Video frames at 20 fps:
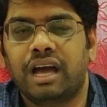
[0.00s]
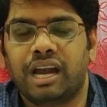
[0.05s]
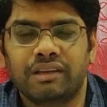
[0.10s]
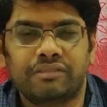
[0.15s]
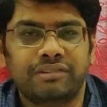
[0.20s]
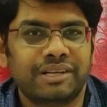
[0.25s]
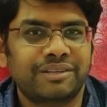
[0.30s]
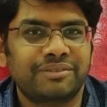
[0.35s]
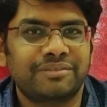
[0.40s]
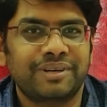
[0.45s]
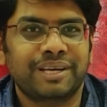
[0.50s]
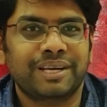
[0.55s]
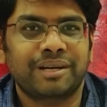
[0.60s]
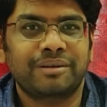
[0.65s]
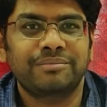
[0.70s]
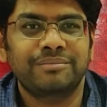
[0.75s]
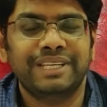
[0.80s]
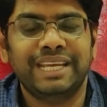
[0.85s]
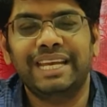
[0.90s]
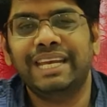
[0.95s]
அனைவருக்கும்
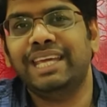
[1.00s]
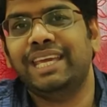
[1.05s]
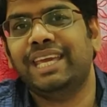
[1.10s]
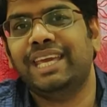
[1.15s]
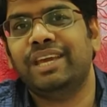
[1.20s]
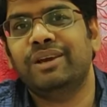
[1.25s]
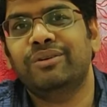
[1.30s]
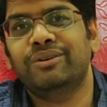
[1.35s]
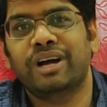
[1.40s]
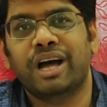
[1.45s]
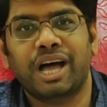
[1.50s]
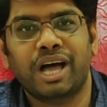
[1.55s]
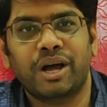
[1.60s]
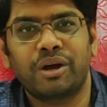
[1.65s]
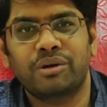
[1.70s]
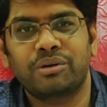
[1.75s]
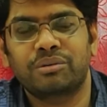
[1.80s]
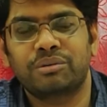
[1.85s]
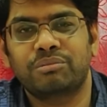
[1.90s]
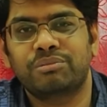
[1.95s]
வணக்கம் இன்னைக்கு உங்கள் ஆஹா
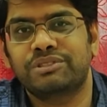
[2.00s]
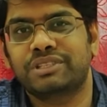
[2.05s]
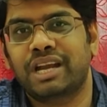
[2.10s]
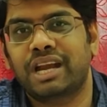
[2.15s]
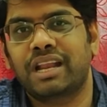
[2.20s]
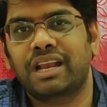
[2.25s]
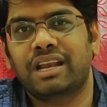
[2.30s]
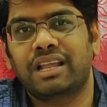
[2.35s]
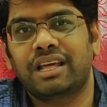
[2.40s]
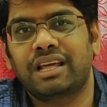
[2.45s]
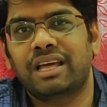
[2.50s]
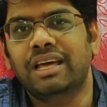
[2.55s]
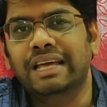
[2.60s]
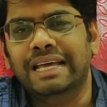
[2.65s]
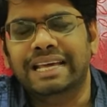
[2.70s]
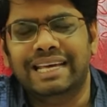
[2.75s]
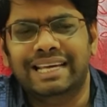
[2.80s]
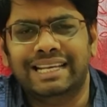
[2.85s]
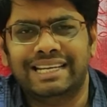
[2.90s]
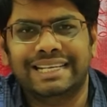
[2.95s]
குடும்பம் சேனலில்
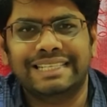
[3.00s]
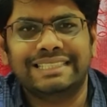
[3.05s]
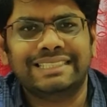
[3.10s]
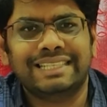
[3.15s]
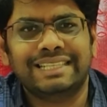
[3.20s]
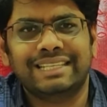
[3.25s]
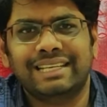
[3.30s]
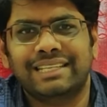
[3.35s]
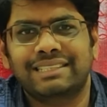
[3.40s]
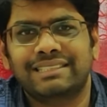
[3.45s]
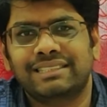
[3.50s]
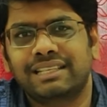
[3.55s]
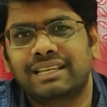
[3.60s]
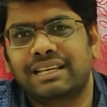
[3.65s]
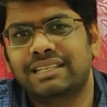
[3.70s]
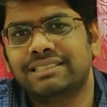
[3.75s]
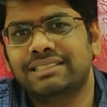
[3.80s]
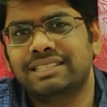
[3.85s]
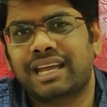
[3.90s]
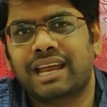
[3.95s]
ரீசெண்ட் டேஸில்
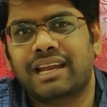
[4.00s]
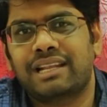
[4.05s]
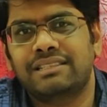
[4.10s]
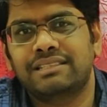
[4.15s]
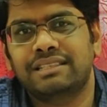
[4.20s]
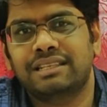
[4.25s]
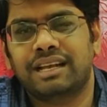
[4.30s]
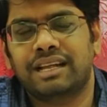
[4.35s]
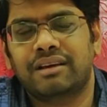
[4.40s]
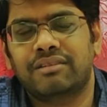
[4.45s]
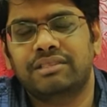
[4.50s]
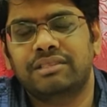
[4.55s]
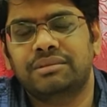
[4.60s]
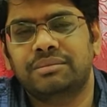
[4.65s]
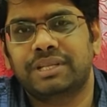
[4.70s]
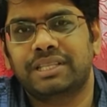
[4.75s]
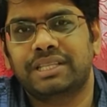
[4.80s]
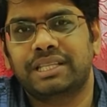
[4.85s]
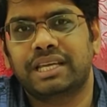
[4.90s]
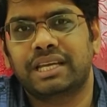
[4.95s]
சேனல்ஸ்லாம் வந்து
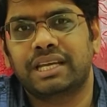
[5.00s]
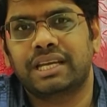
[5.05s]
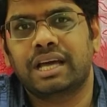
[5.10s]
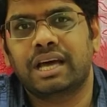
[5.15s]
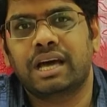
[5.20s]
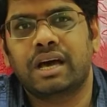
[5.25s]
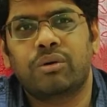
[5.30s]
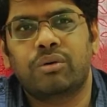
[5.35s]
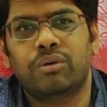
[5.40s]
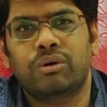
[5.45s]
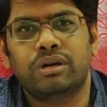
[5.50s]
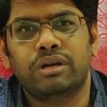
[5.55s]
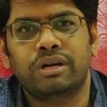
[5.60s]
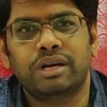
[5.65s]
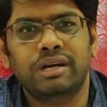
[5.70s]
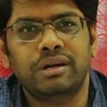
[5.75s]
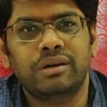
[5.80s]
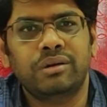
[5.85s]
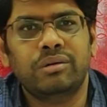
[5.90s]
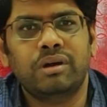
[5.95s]
பார்த்தீங்கன்னா ஒரு
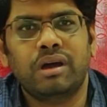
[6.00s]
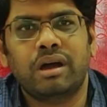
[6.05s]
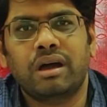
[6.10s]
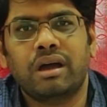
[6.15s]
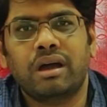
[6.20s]
ரெண்டு ரூபா